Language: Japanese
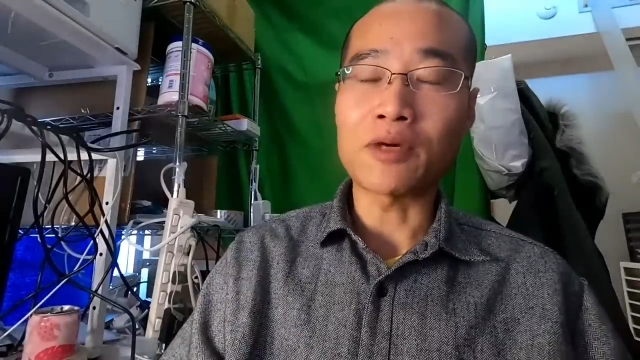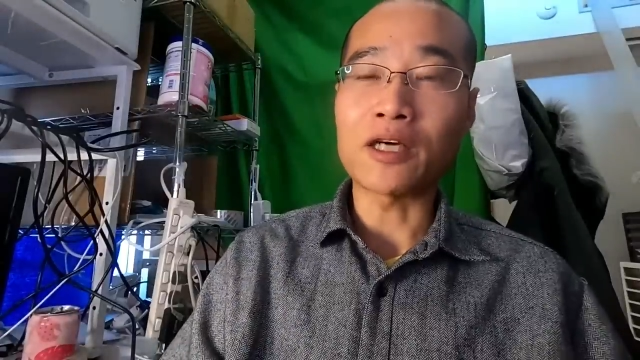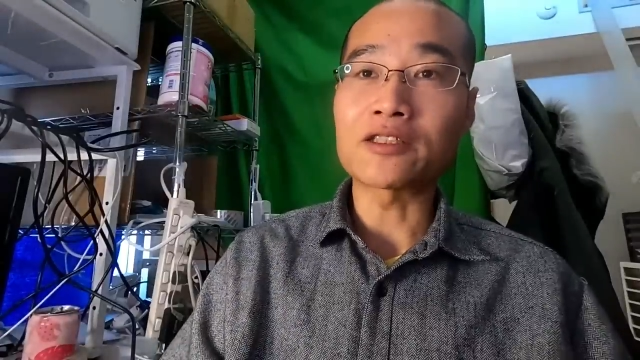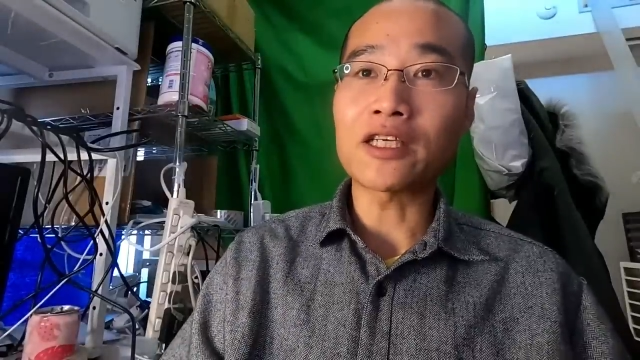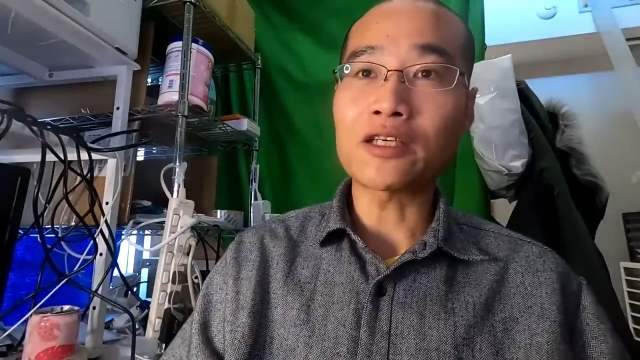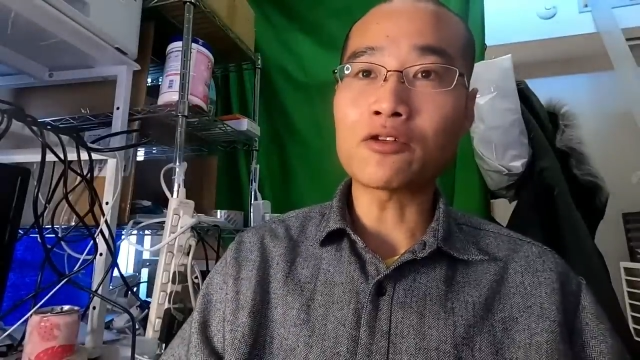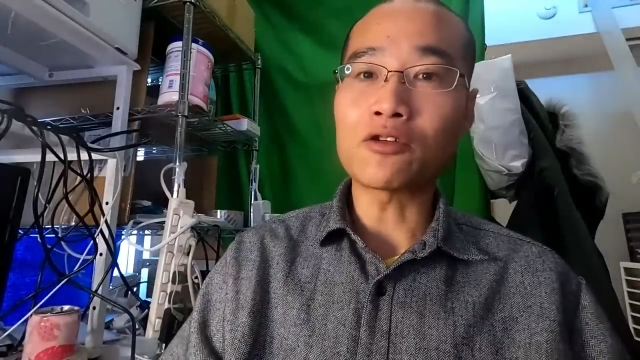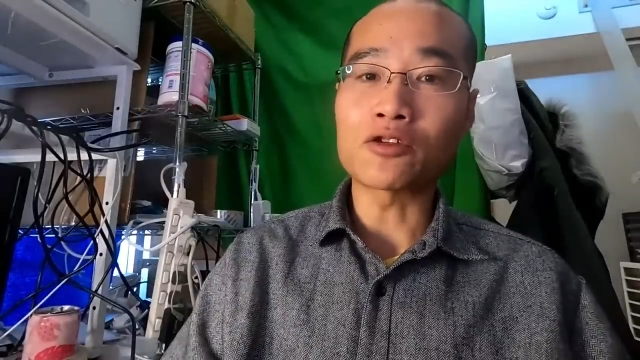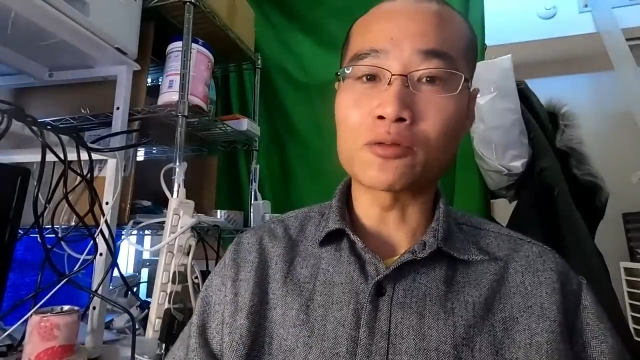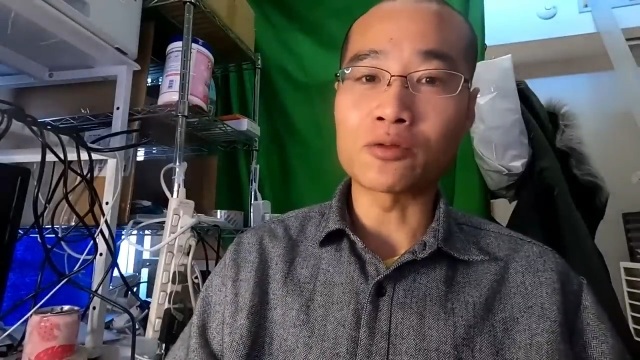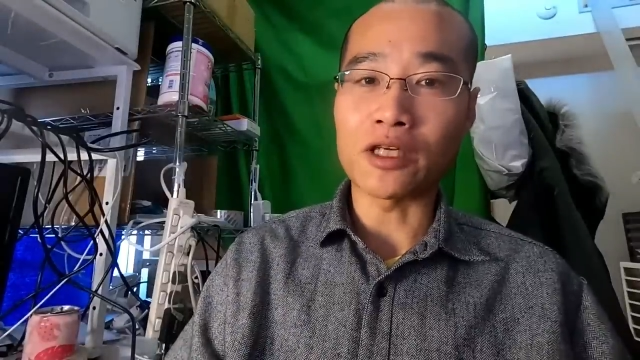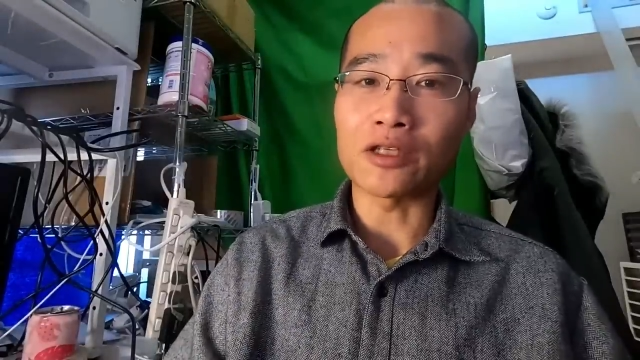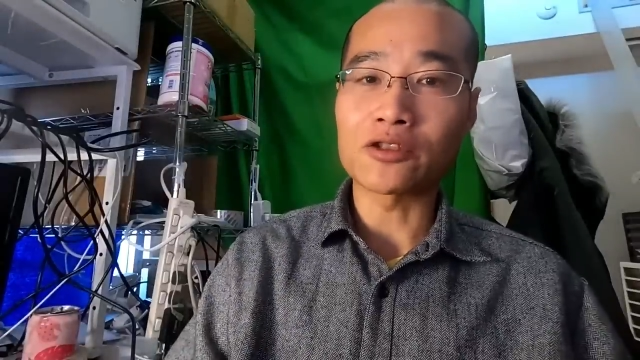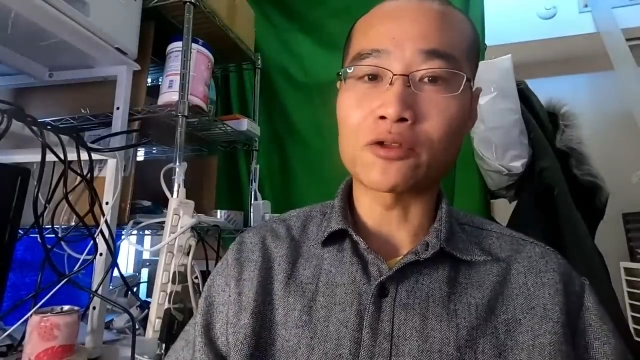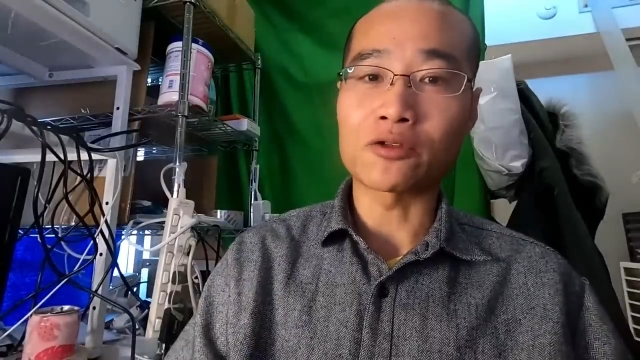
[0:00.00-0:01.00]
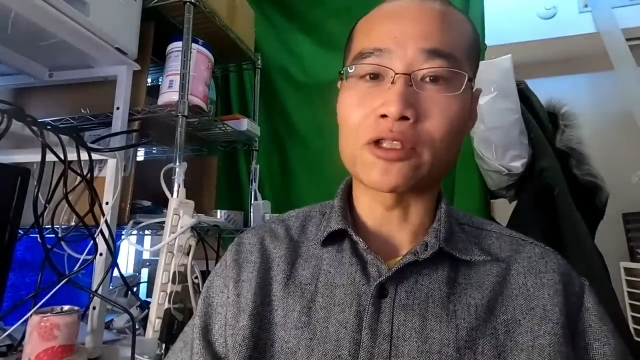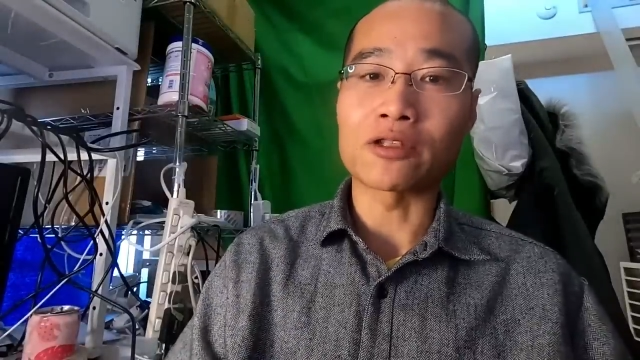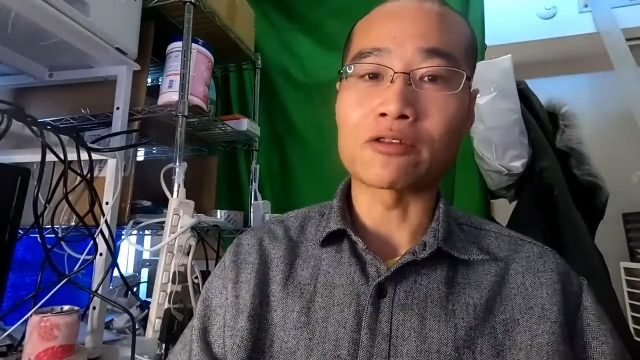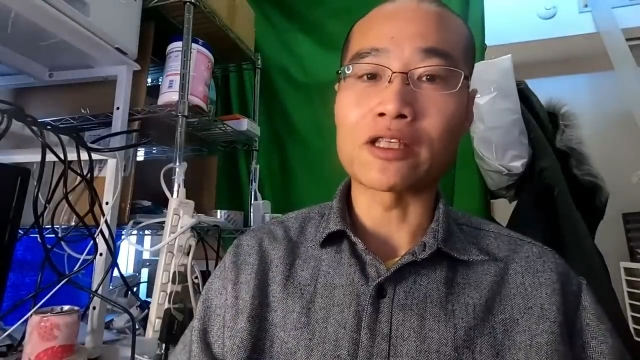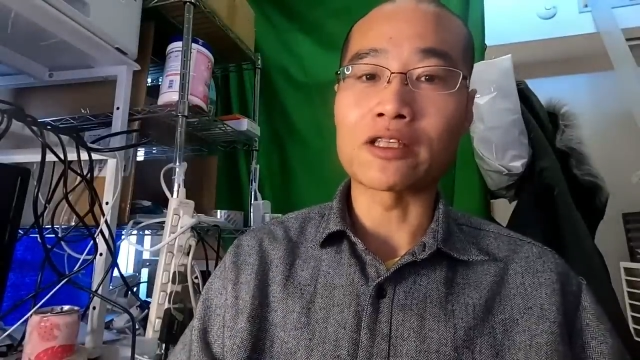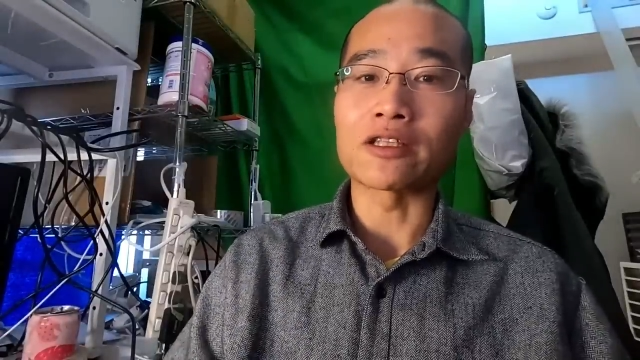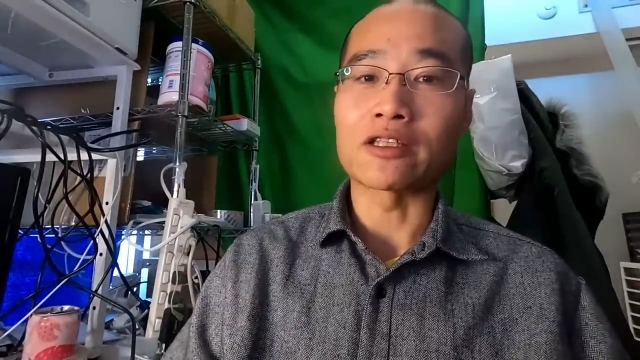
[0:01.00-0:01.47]
まあ全国部落調査
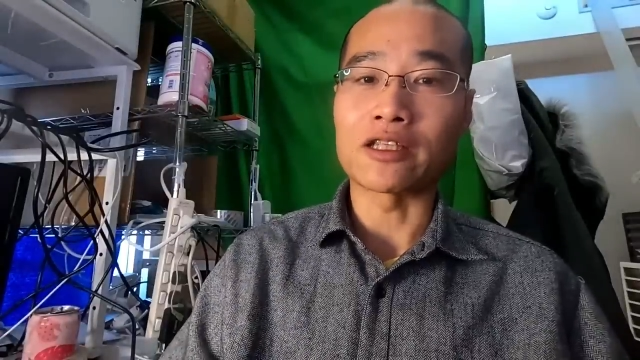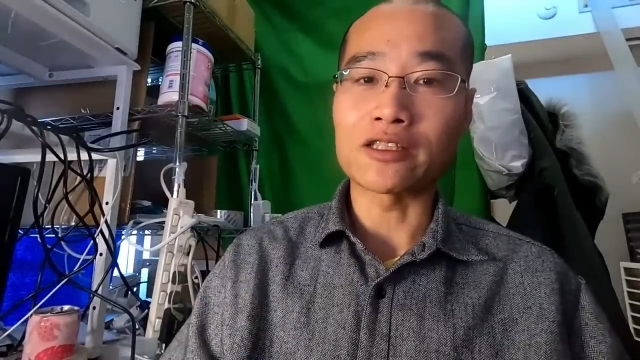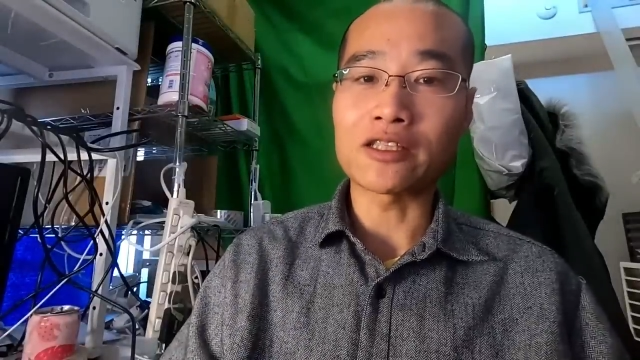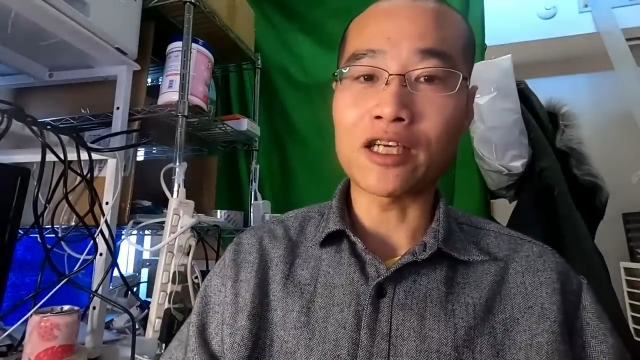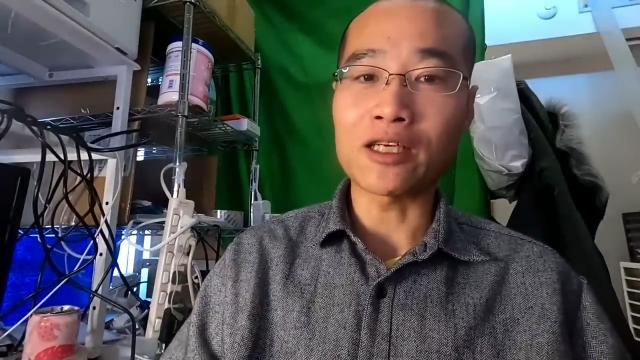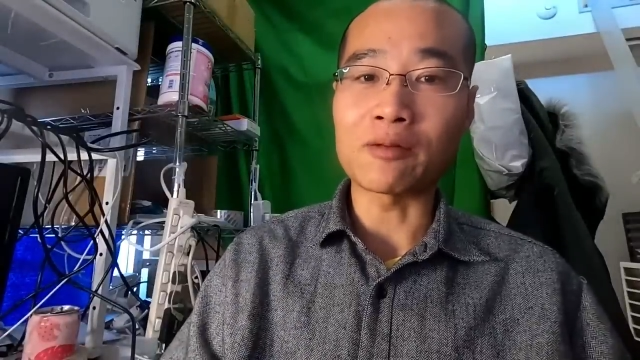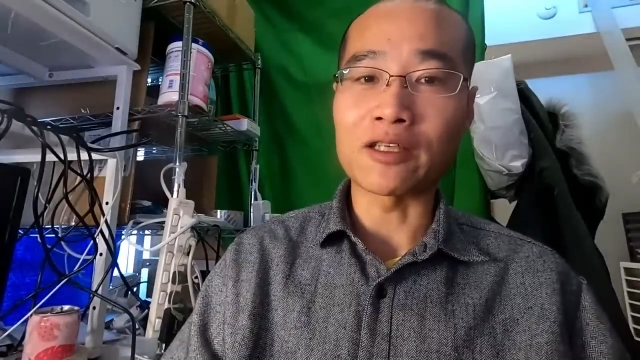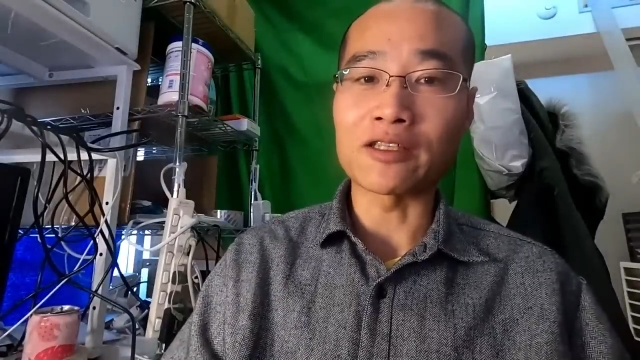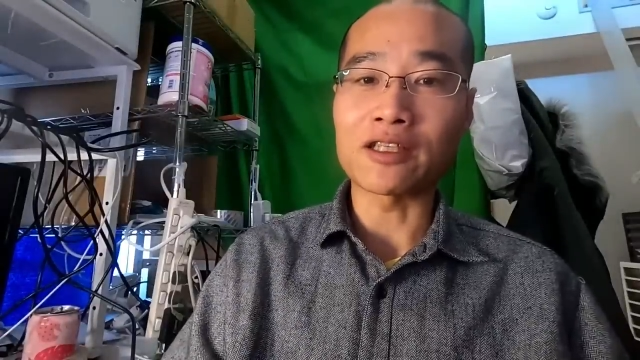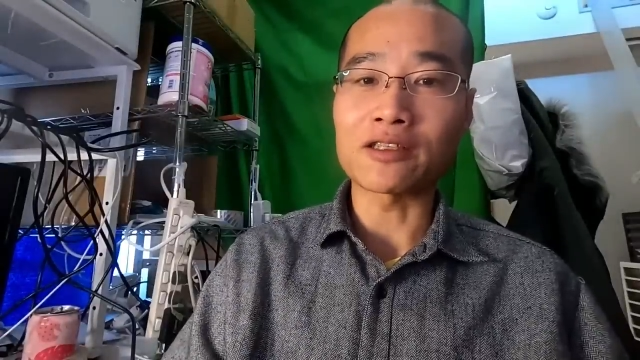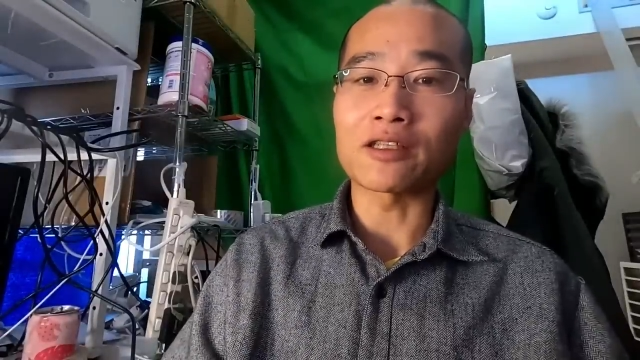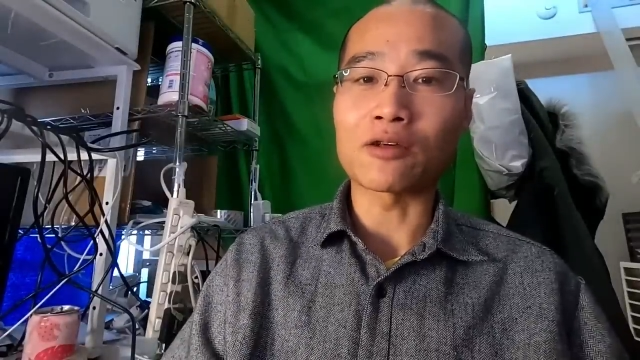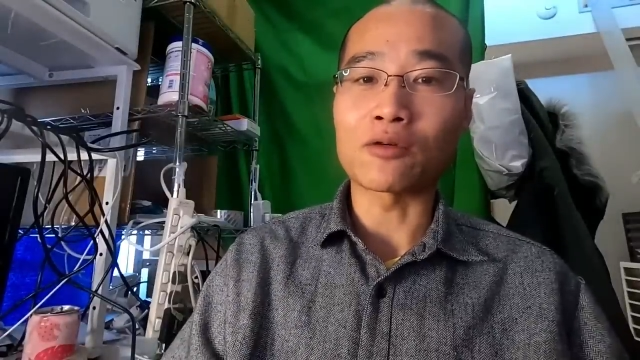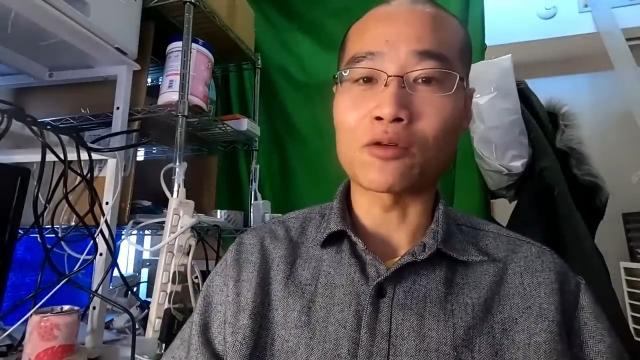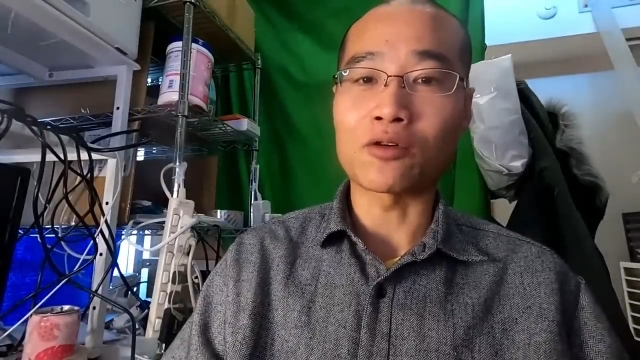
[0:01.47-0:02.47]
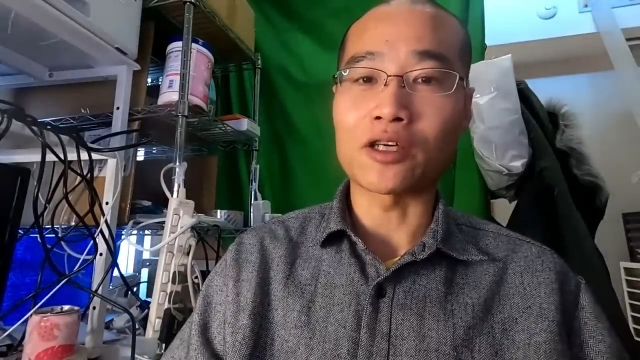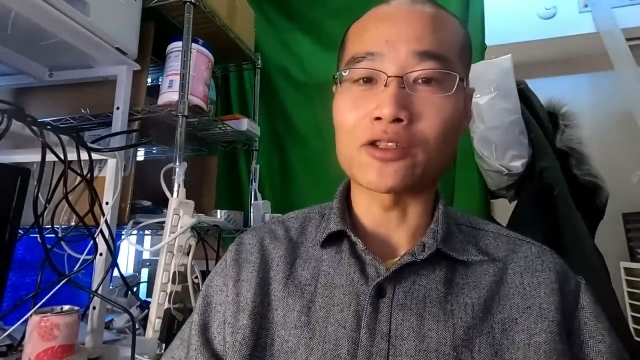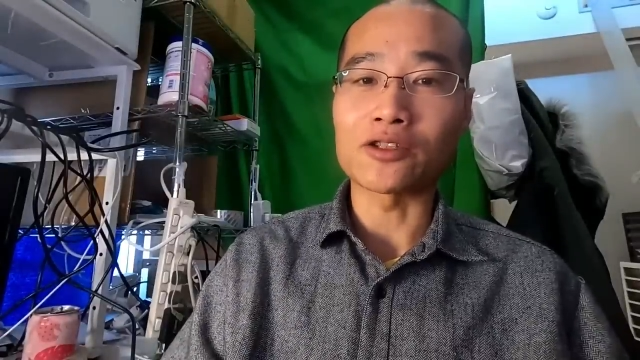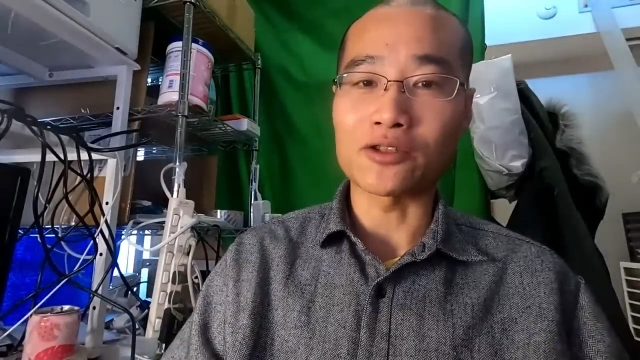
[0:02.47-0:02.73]
の件でね、裁判になった頃から